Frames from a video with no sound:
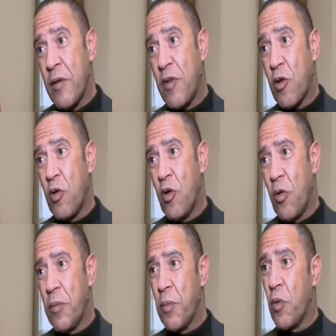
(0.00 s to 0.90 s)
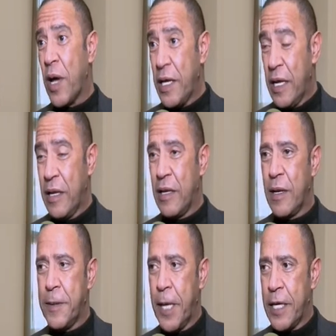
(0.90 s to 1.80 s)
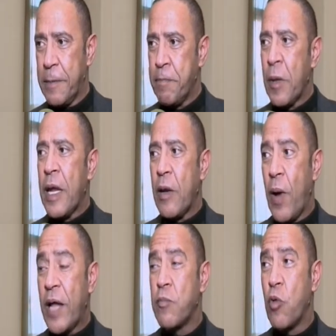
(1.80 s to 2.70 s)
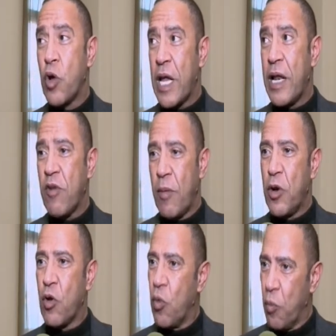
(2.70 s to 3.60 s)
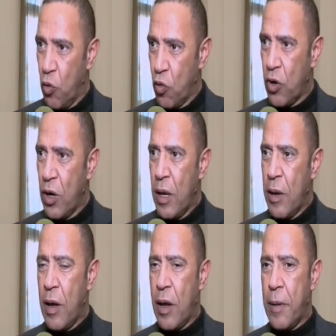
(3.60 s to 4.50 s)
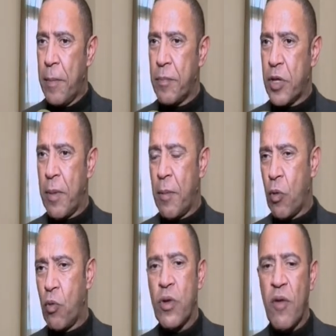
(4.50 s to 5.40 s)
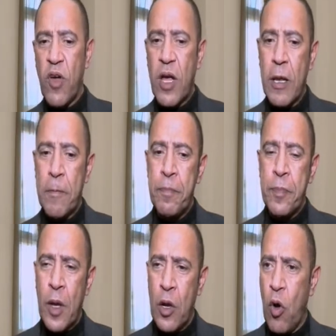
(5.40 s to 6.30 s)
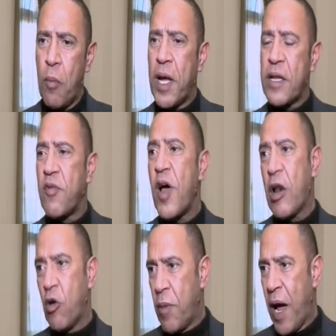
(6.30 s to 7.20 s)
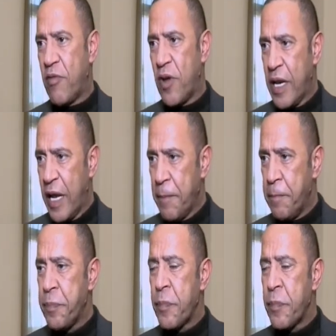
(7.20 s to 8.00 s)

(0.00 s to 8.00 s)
فكلهم بيبقوا جايين يعني نوعيات مختلفه من الجمهور آه، بتبقى موجوده فكره ان هم يتفاعلوا مع فنان